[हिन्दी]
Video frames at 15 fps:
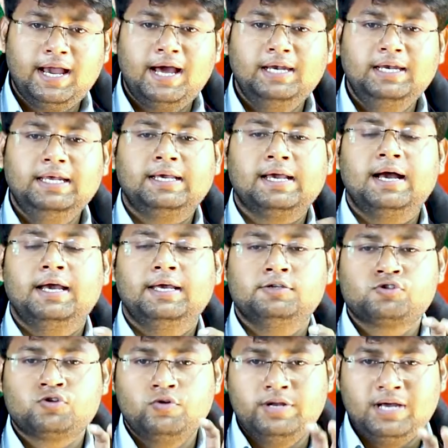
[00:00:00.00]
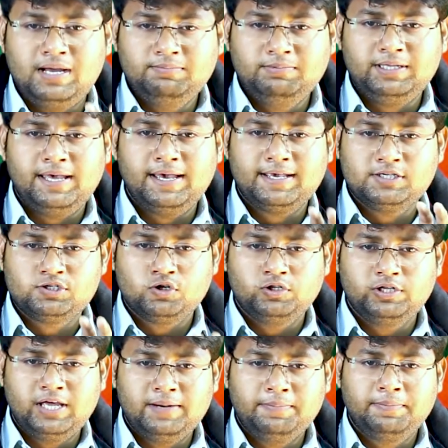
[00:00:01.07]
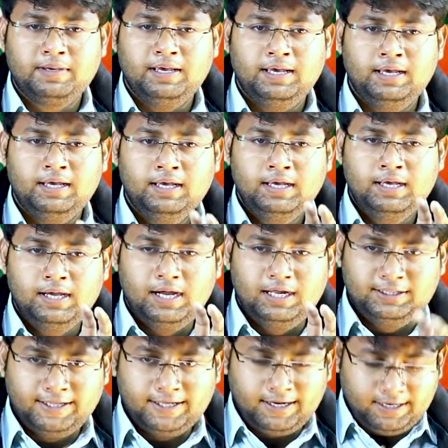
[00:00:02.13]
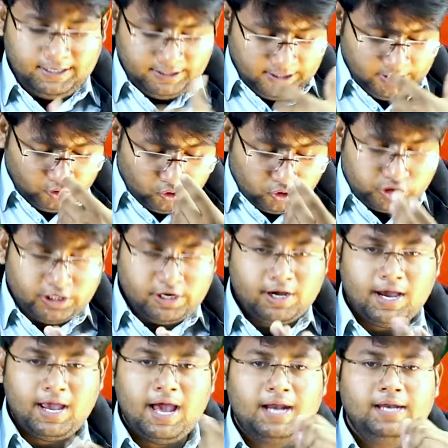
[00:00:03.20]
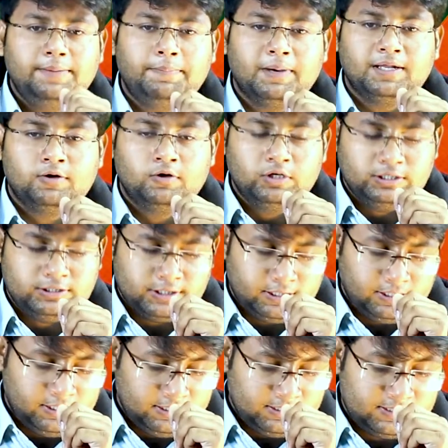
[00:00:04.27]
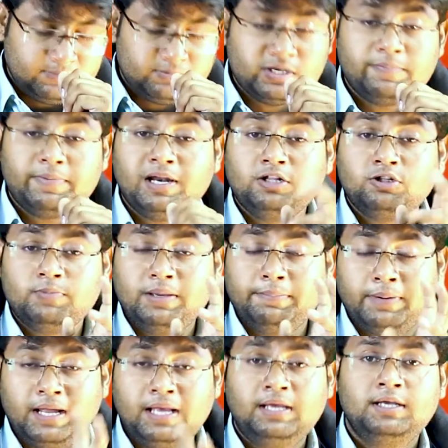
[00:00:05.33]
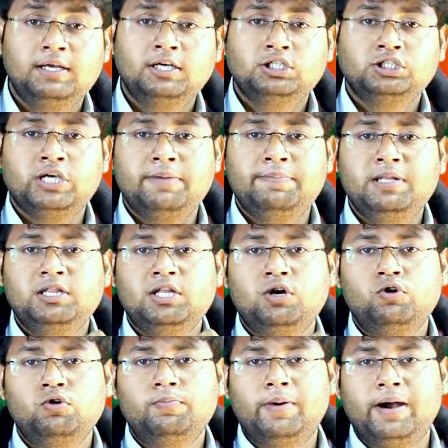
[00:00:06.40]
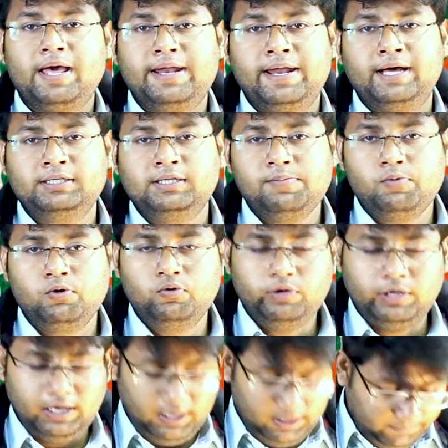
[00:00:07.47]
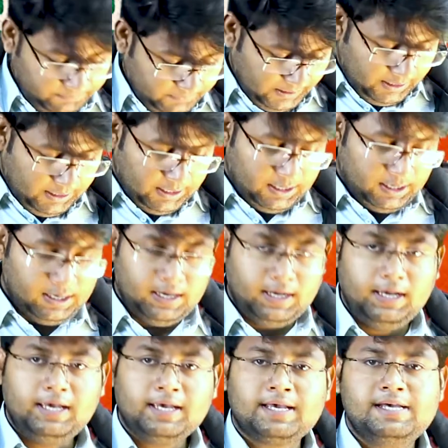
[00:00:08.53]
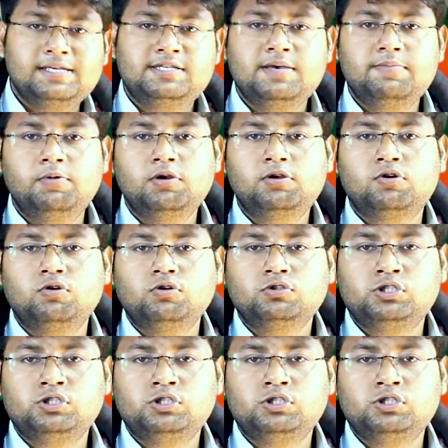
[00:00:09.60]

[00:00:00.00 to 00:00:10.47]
ख्याली का इसको नाम दिया कि सऊदी अरब के अंदर ये रोशन ख्याली पैदा होनी चाहिए सबसे पहले तो मैं बड़ा शर्मिंदा हूँ बड़ा नादिम हूँ कि एक ऐसा ऐसे मुल्क को